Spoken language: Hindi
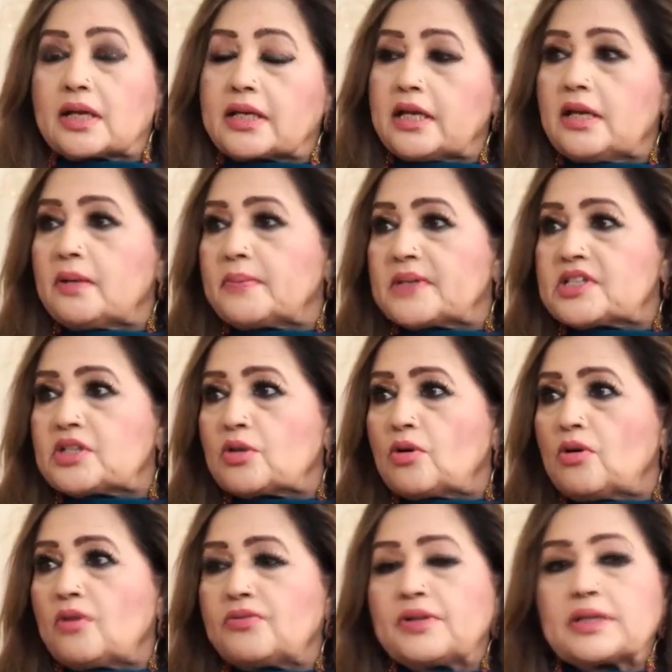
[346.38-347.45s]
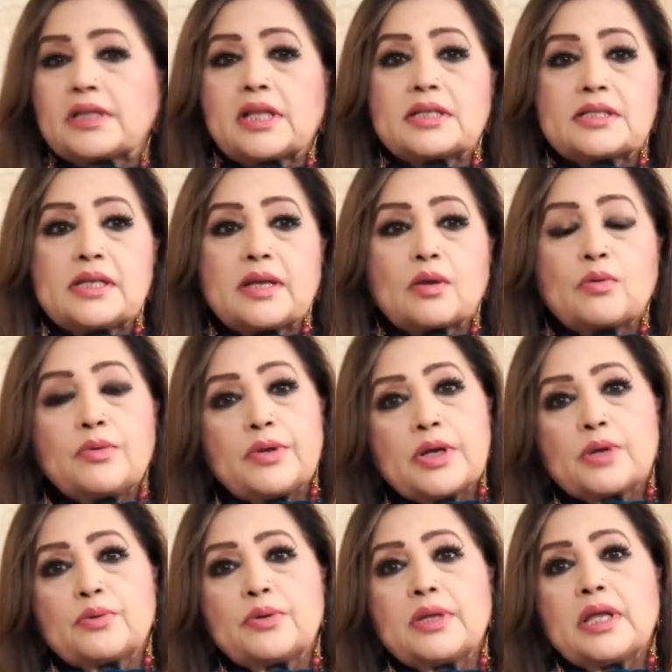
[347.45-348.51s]
अकेलेपन से खौफ आता है इसलिए कोई
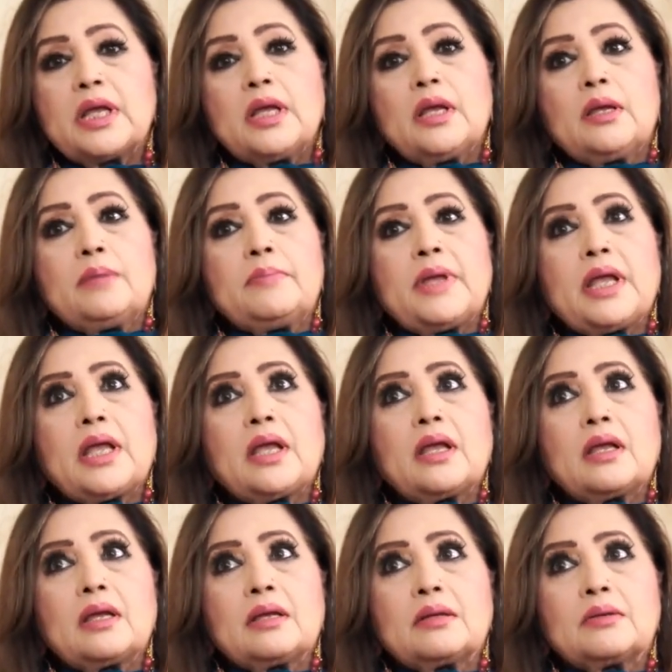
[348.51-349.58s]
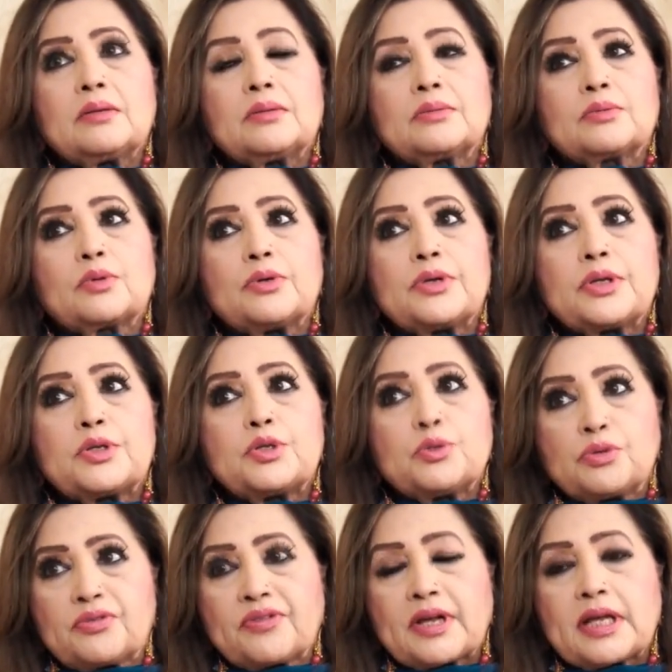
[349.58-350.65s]
ना कोई मैं आ, कोई
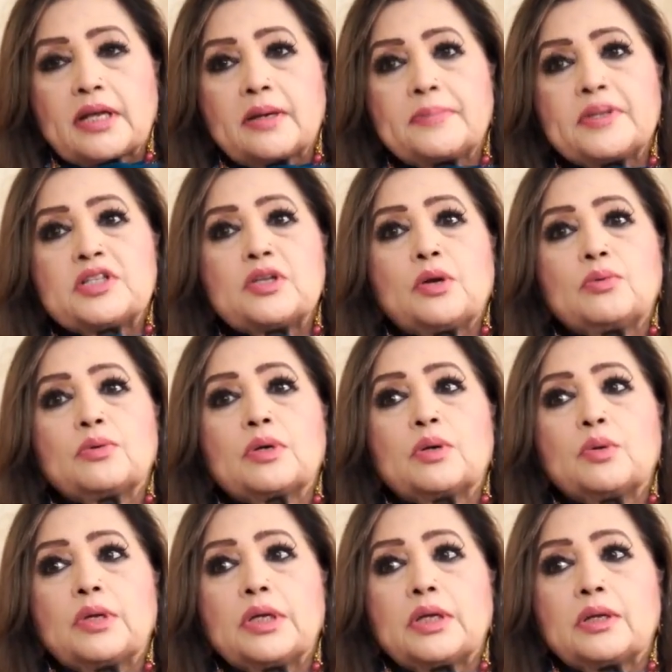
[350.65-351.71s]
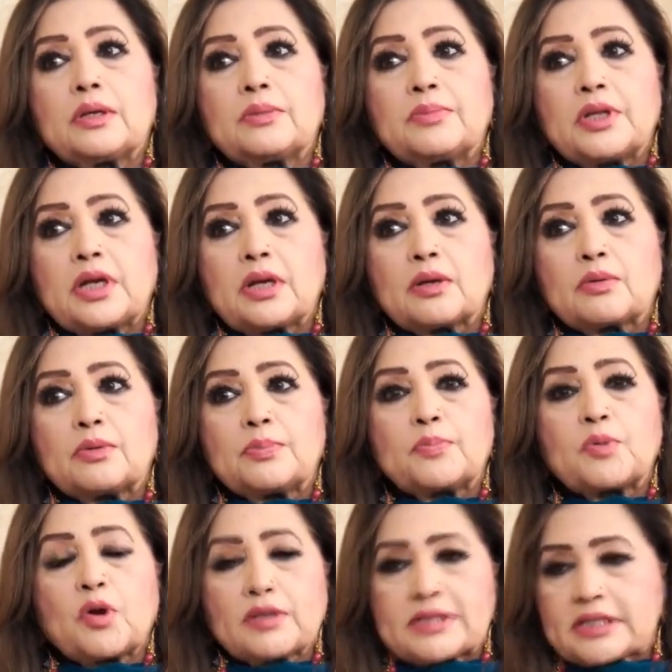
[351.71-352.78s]
शूट वगैरह पे जाऊँ कोई मेरा कोई
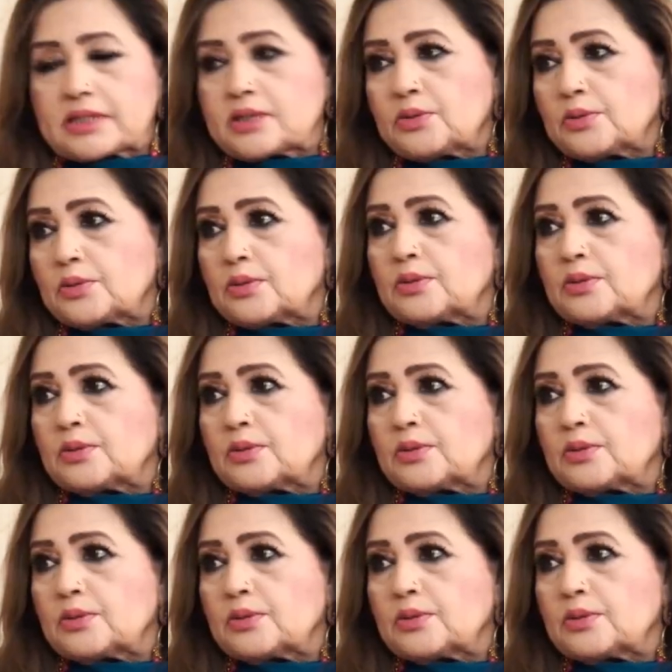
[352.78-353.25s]
प्रोजेक्ट हो